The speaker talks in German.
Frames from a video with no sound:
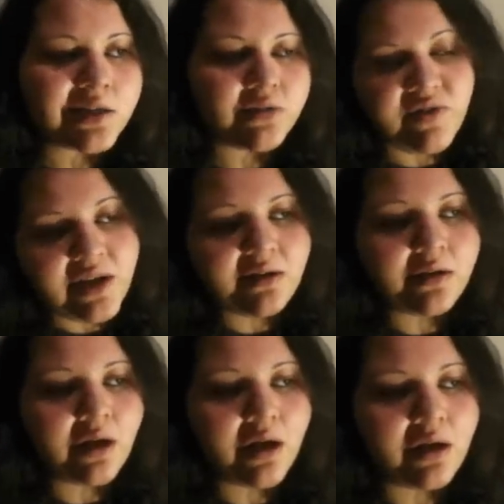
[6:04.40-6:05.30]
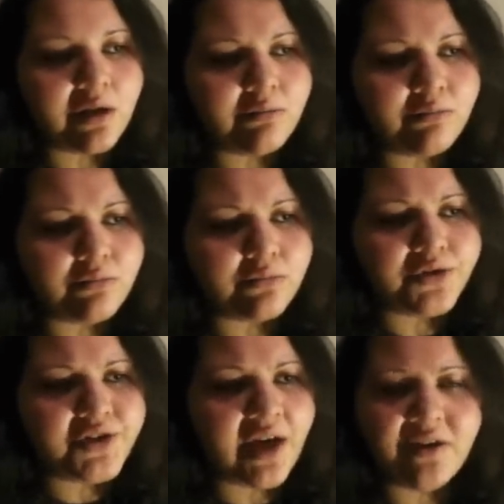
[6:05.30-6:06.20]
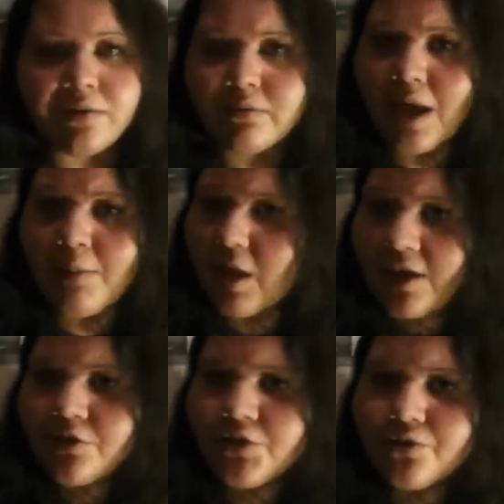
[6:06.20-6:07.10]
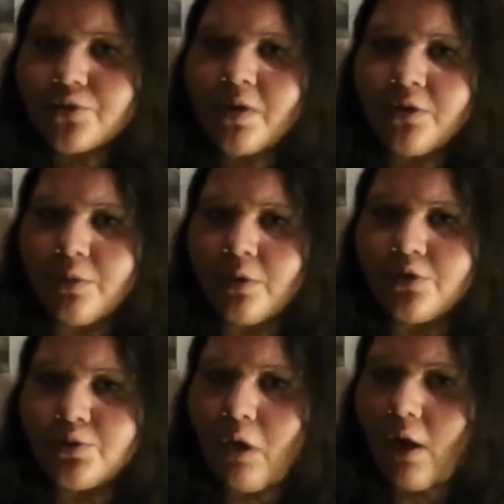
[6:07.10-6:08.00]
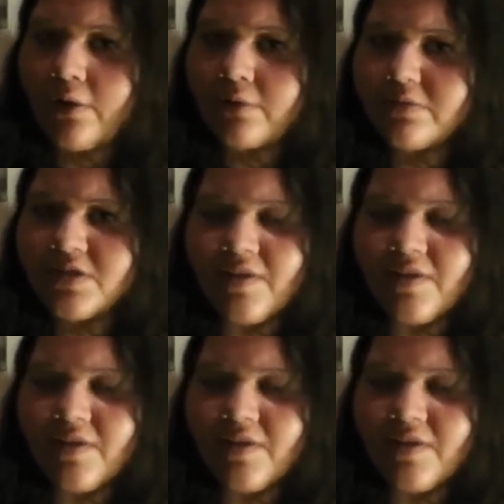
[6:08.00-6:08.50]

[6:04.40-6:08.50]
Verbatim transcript: deswegen, ähm, die anderen haben eigentlich schon super drüber gesprochen.